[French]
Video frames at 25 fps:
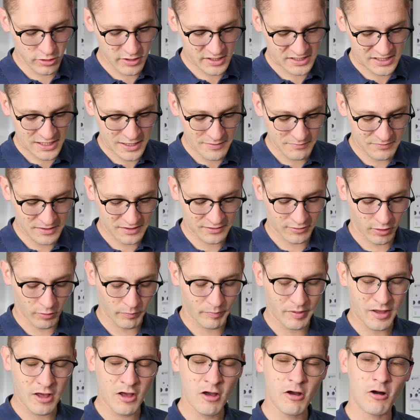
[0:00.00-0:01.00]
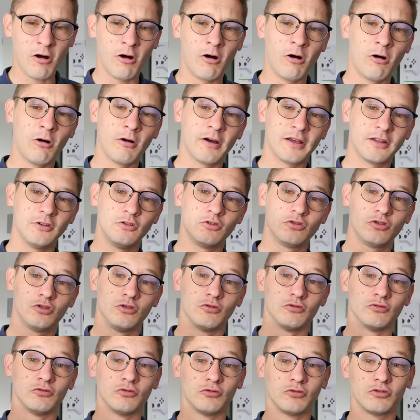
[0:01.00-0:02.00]
deuxième n'étant pas en
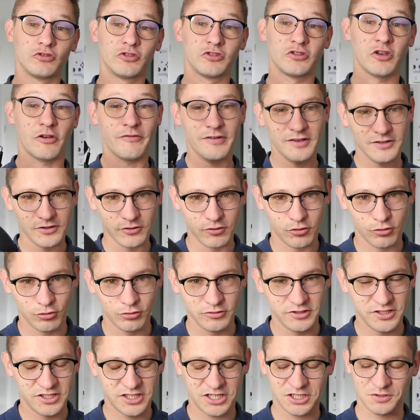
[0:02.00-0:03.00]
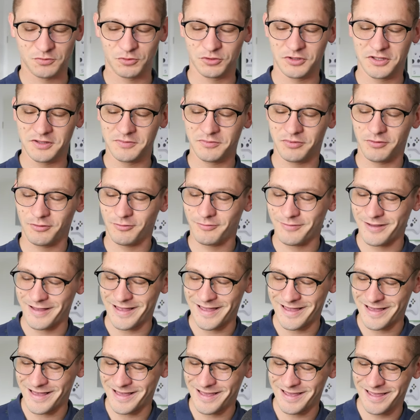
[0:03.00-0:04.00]
réduction, donc 120 euros. Déjà, je me dis, bon, bah,
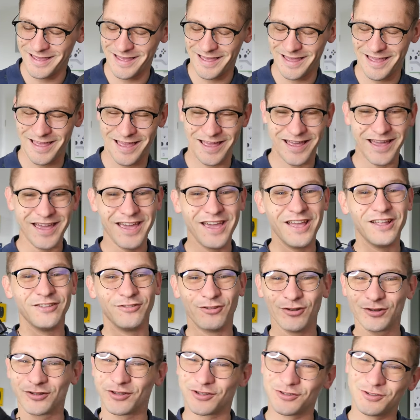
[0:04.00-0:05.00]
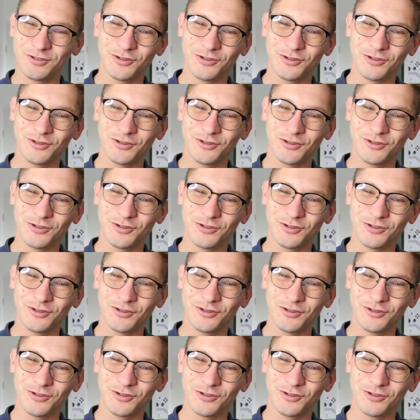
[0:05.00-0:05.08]
200